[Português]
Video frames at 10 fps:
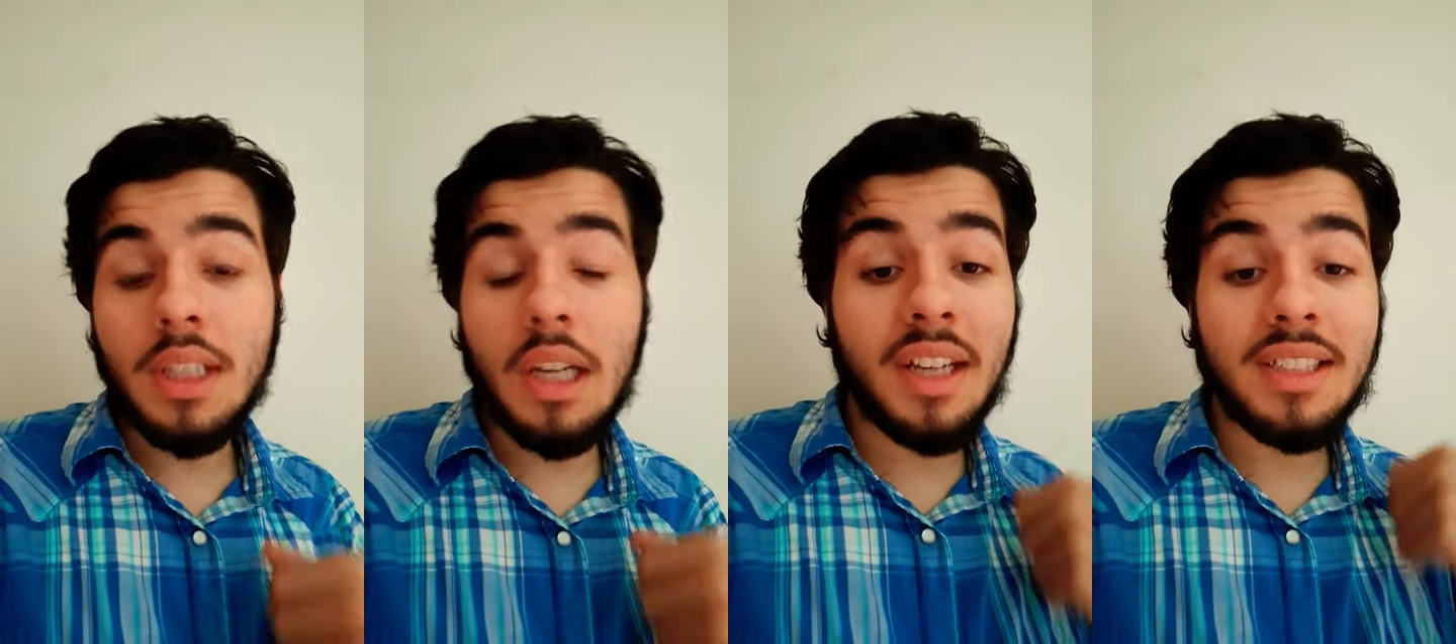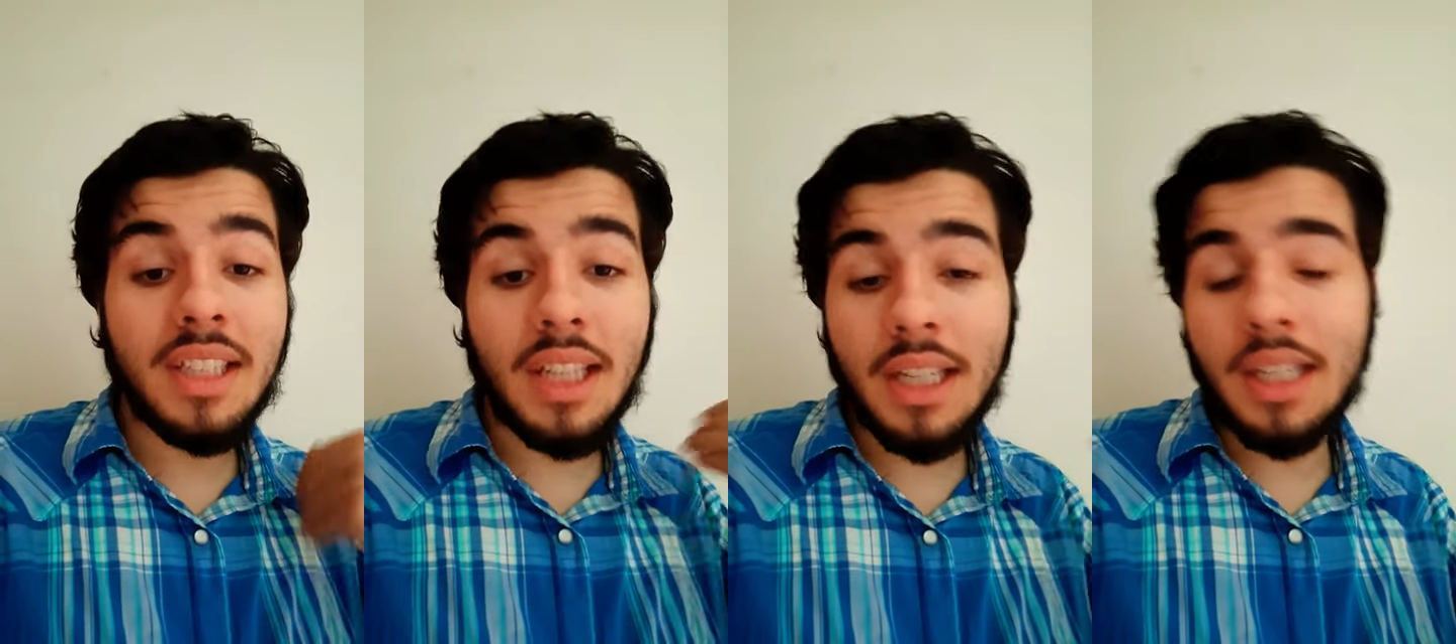na hora de
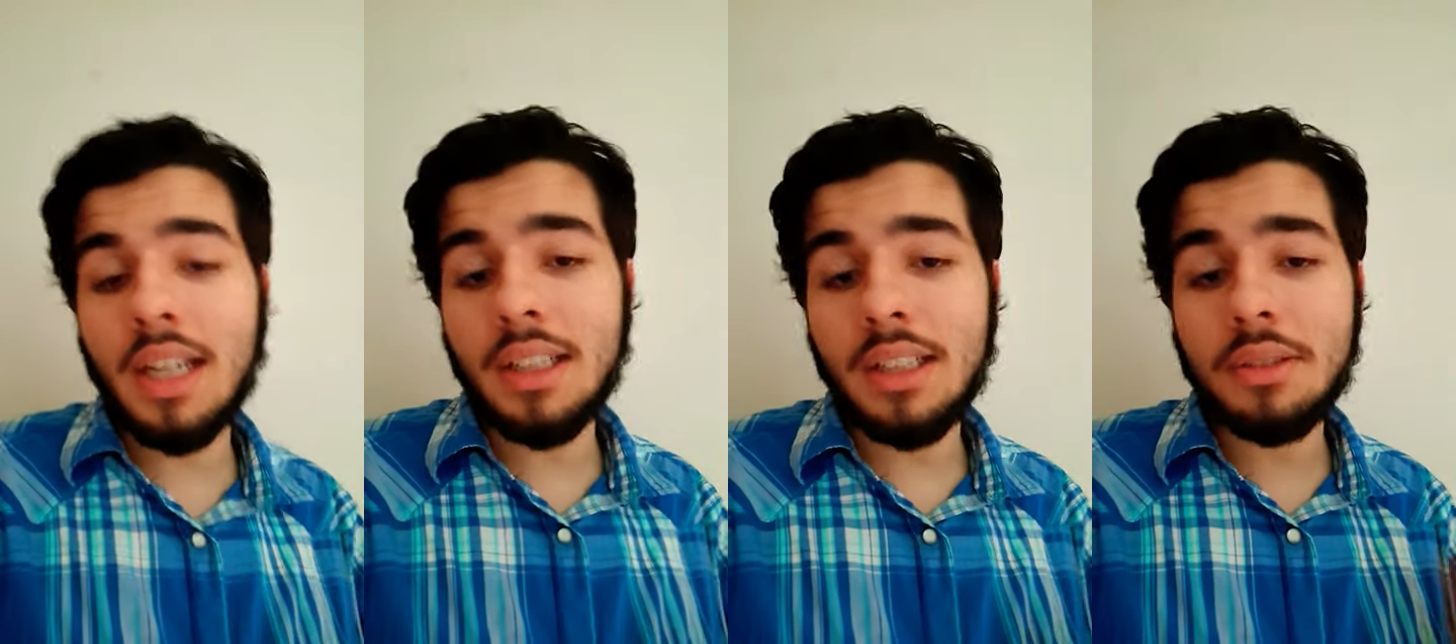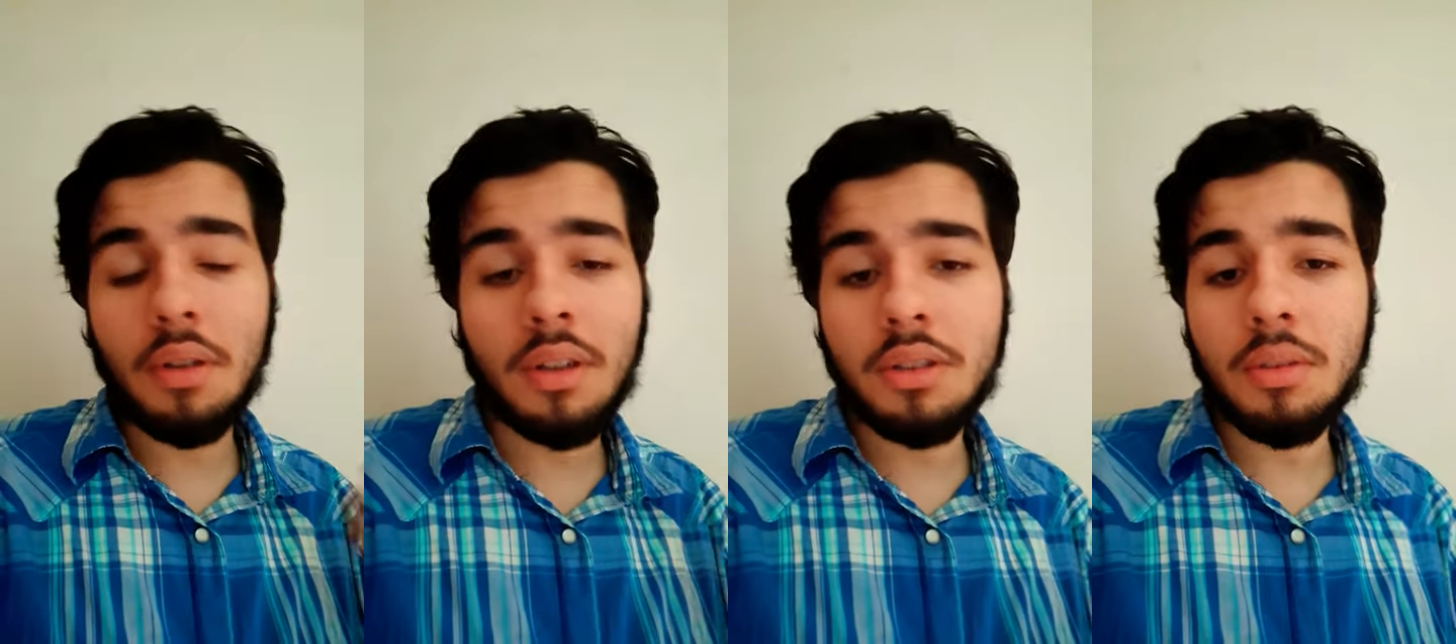atacar e nas
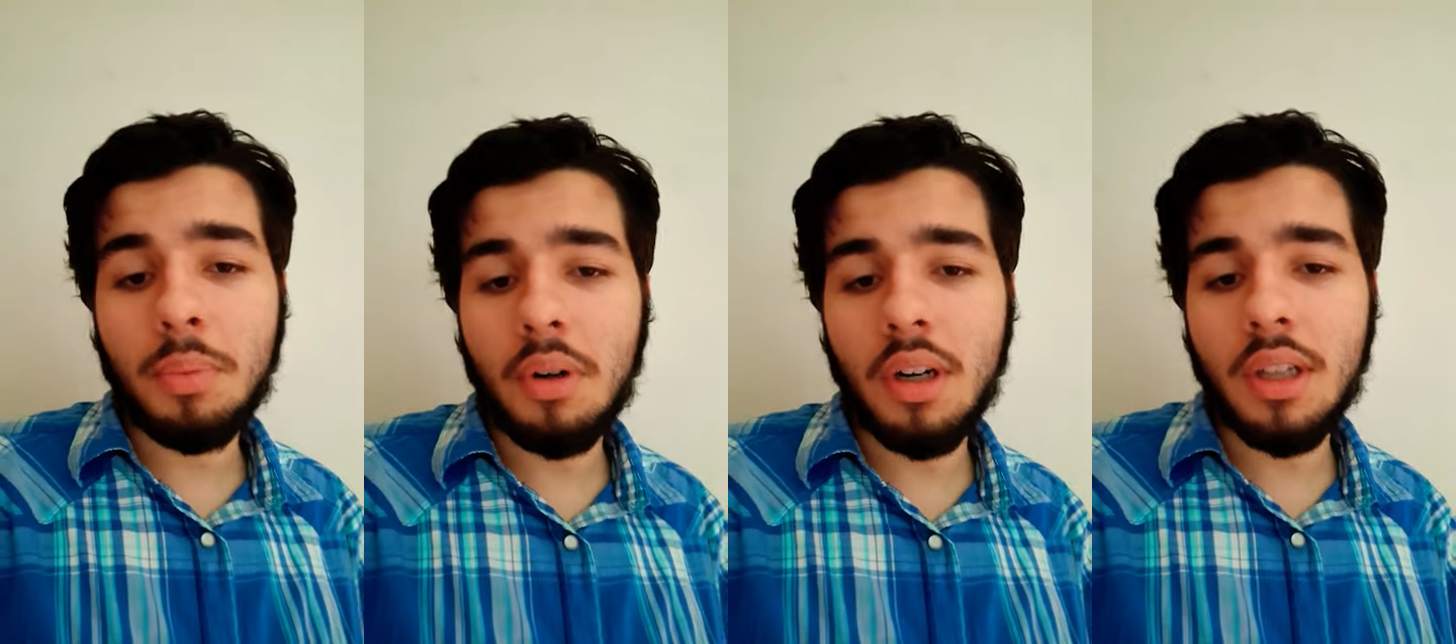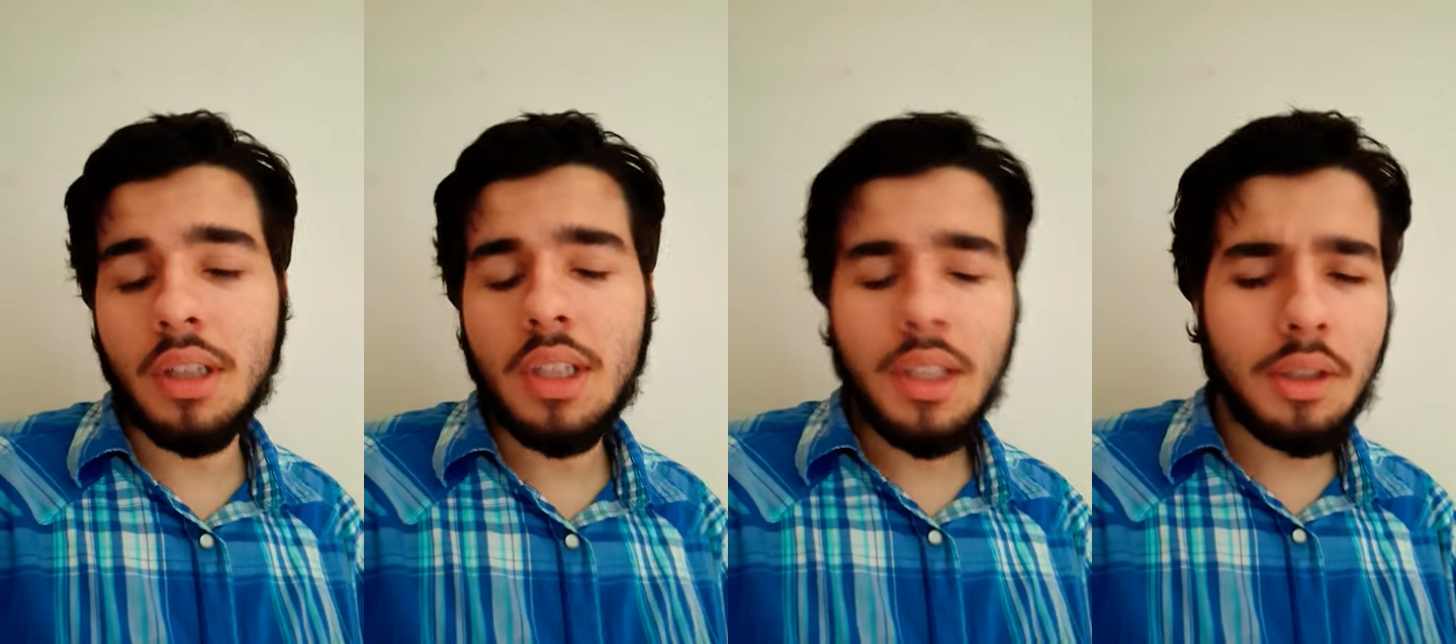trocas de bola,